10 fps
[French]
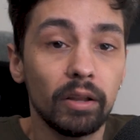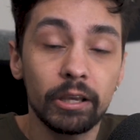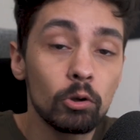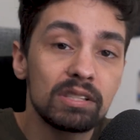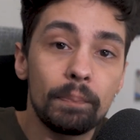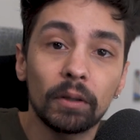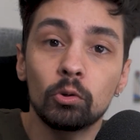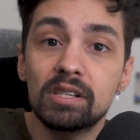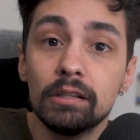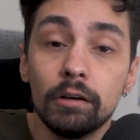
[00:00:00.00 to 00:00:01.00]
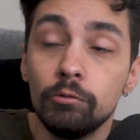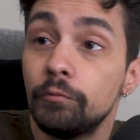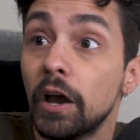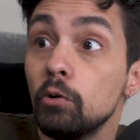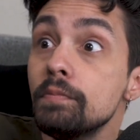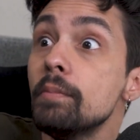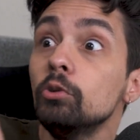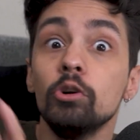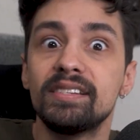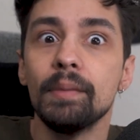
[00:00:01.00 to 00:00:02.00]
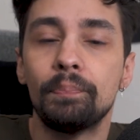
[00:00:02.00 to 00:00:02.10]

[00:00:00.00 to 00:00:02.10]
D'ailleurs, on sait pas trop ce qu'il a voulu faire, lui-même ne le sait